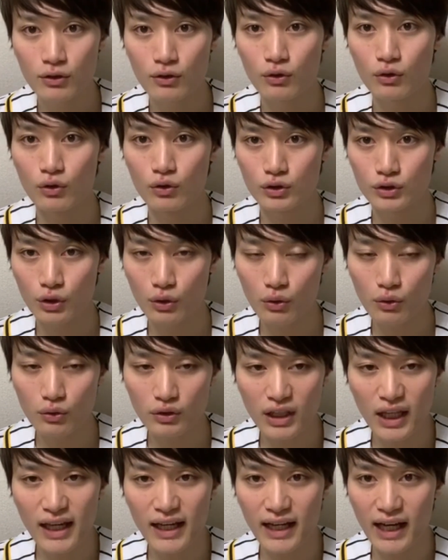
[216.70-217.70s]
その想
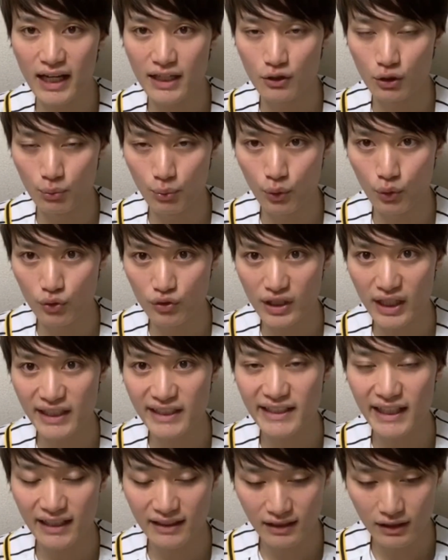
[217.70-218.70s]
定外のボールが
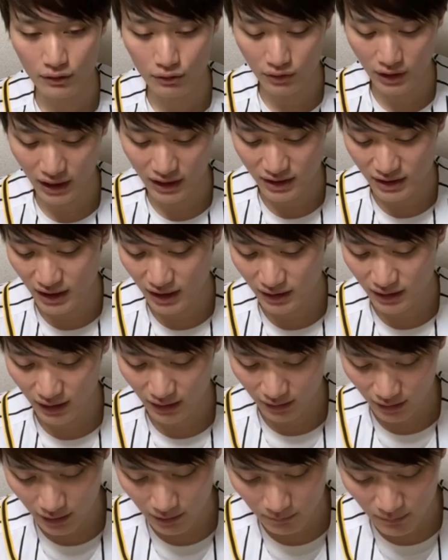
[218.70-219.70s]
来たっていう感じだった
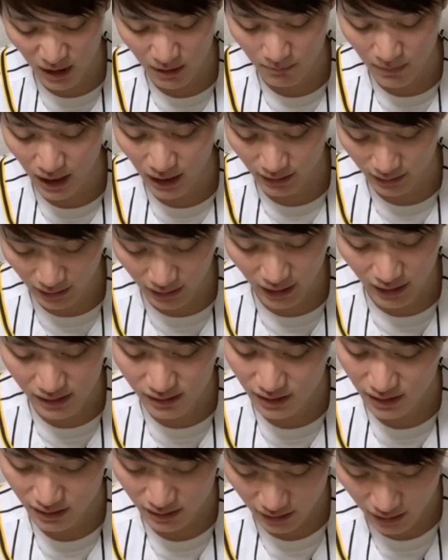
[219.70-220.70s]
んで、まあまあって感
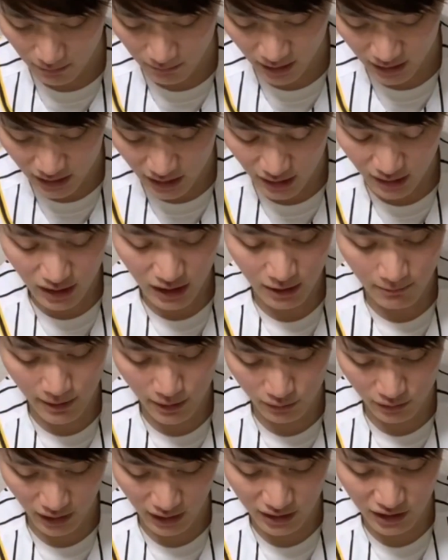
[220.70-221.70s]
じですね。まあにだせきめ
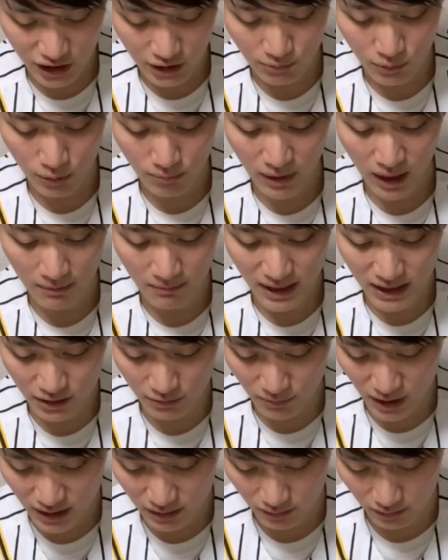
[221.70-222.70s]
の三振も、まあま
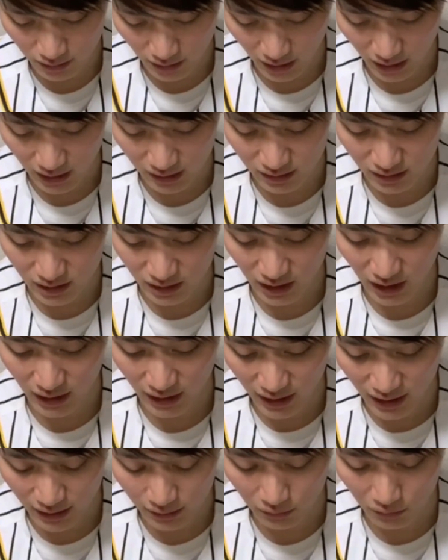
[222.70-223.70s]
ずまずって感じか
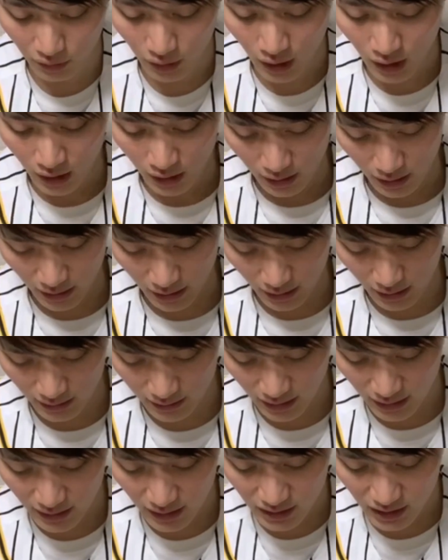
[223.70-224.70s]
なと。
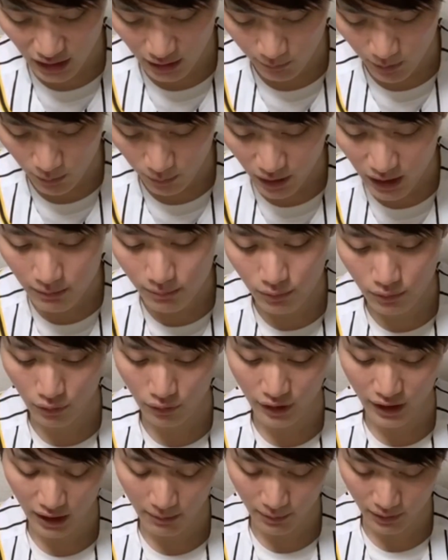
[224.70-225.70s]
えー、さんだせきめファーボール
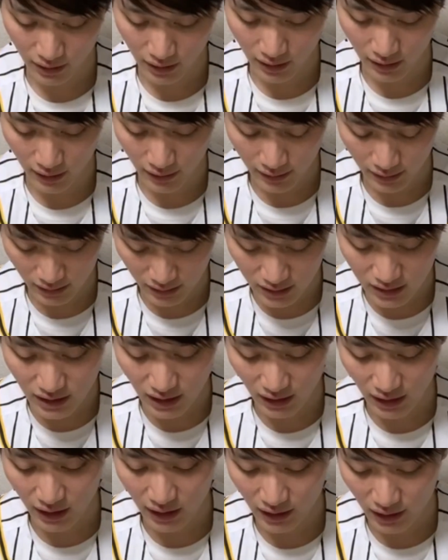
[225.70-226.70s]
を選べていいん
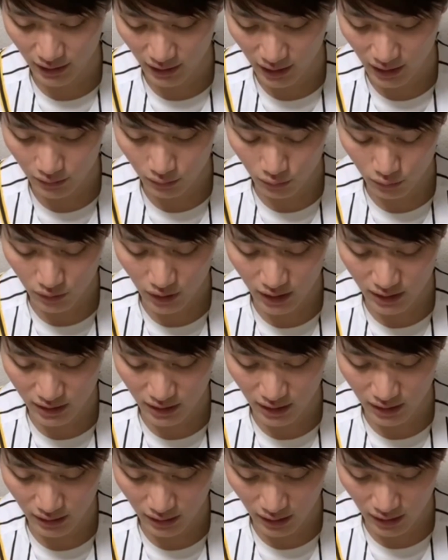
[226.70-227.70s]
じゃないかなという感
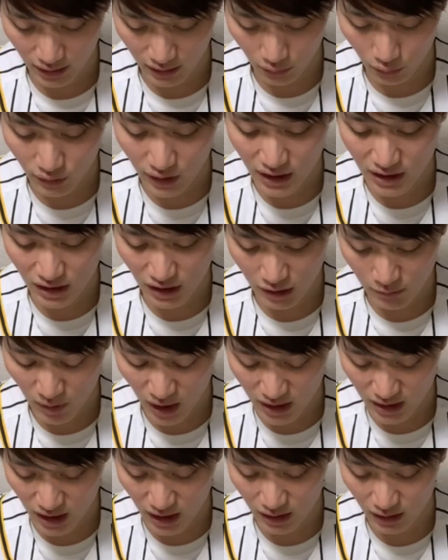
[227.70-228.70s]
じで、えー、よんだせき
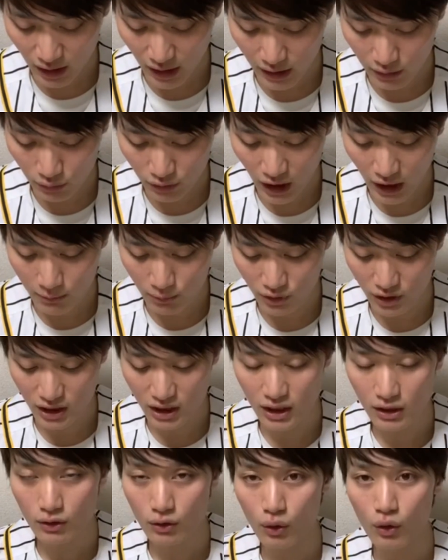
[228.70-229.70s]
めセンターへの
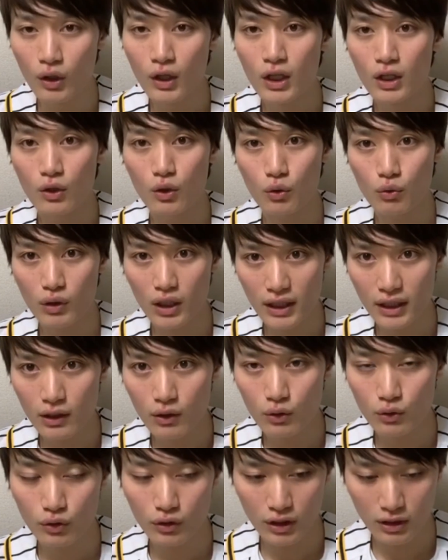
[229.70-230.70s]
タイムリーヒット。ここはね、
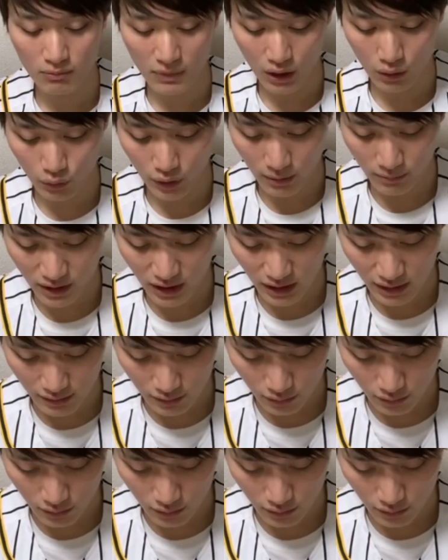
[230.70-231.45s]
本当にまあ大山選